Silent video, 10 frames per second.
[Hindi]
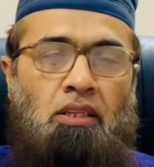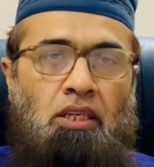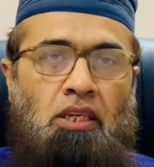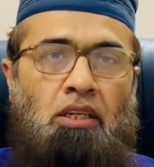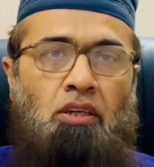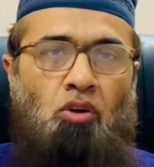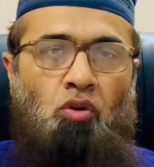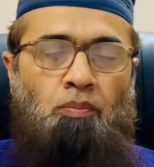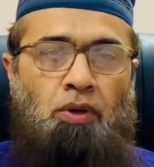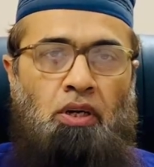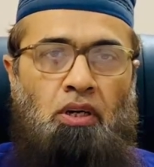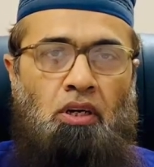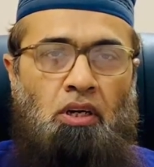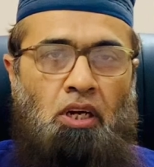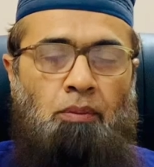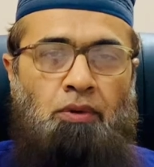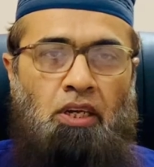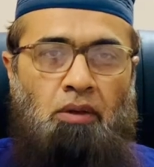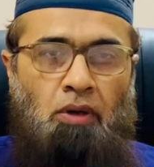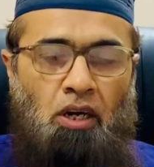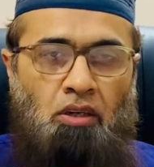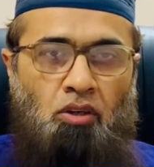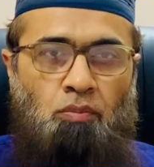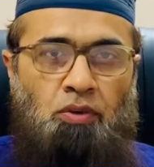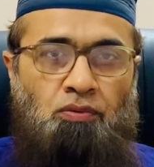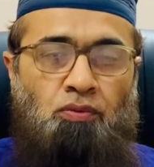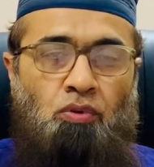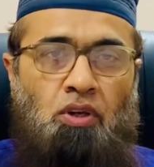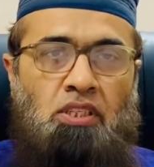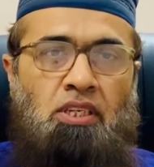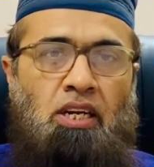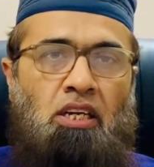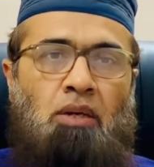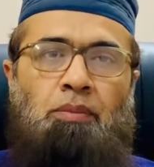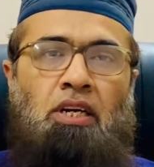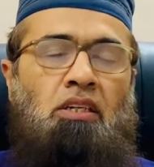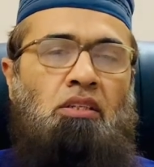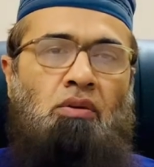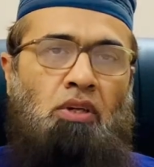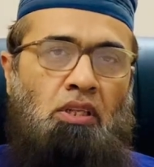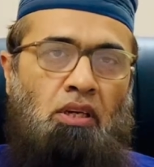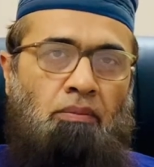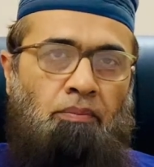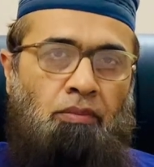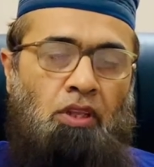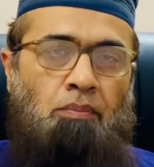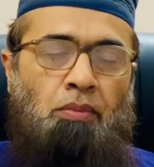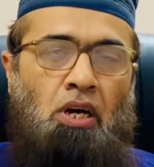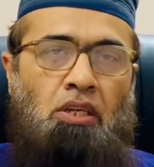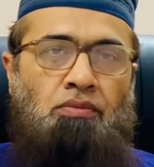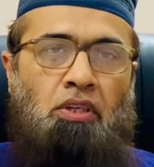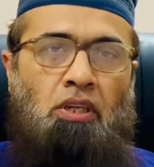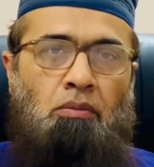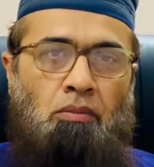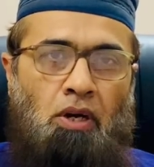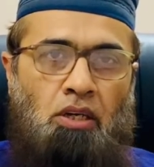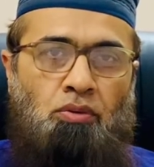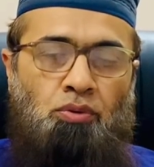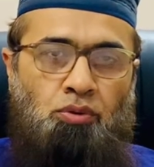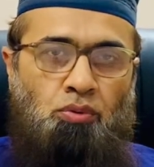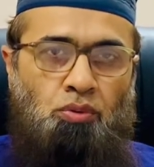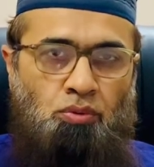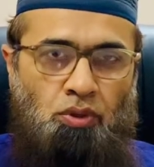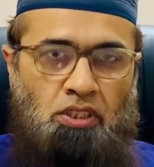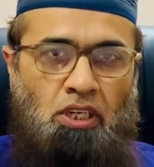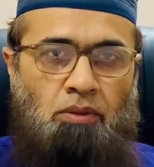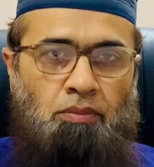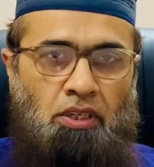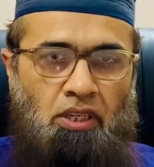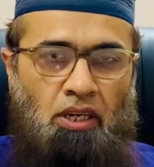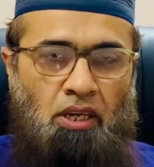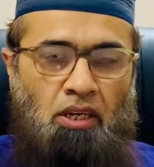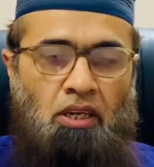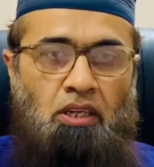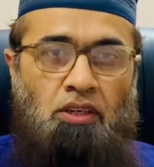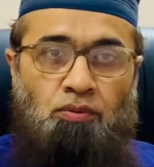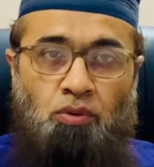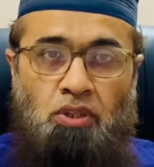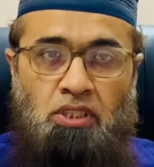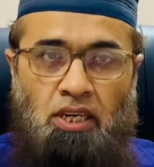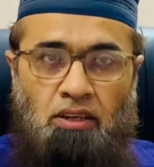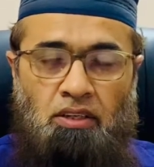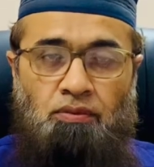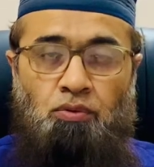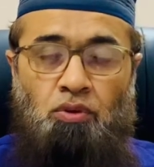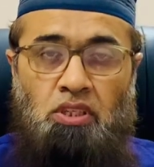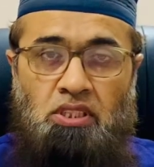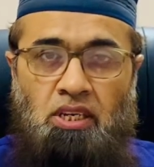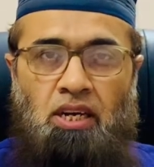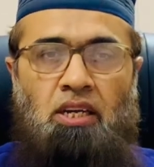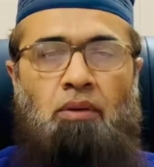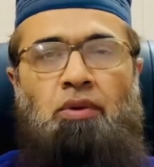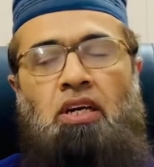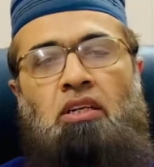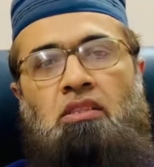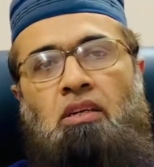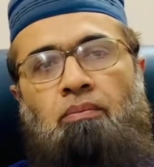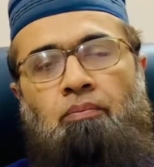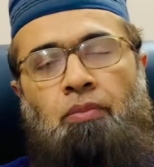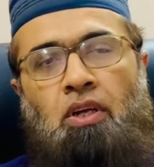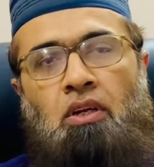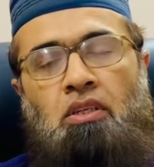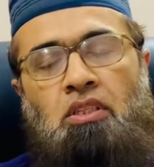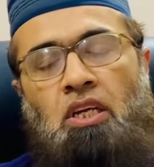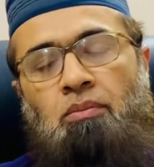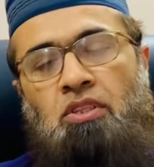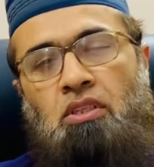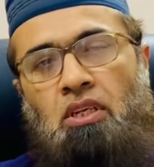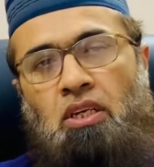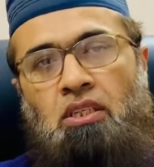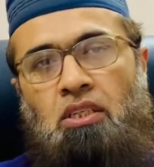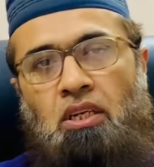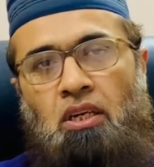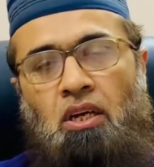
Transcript: दीन के ऊपर अपने ईमान के ऊपर फोकस रहने की प्रैक्टिस करवाते हैं कि पांच वक्त हम नमाज खुशू खुशू के साथ पढ़ते हैं ये फोकस रह, ये फोकस्ड रहने की प्रैक्टिस है सेम इसी तरीके से